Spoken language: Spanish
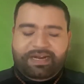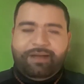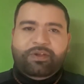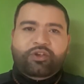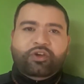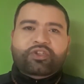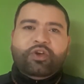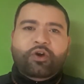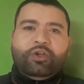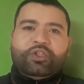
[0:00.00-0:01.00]

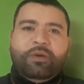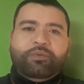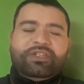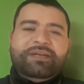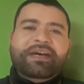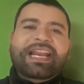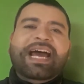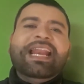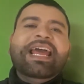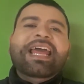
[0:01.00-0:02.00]
maravilloso horóscopo
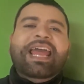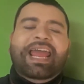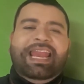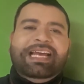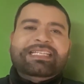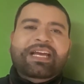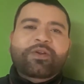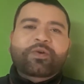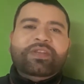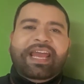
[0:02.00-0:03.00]
semanal en la
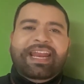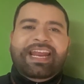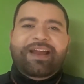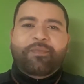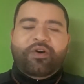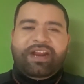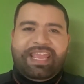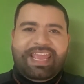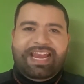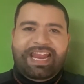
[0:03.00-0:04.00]
salud, en el
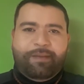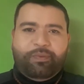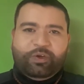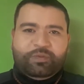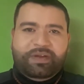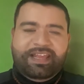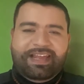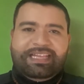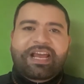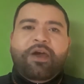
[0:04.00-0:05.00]
amor y en la
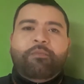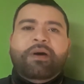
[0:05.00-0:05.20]
prosperidad.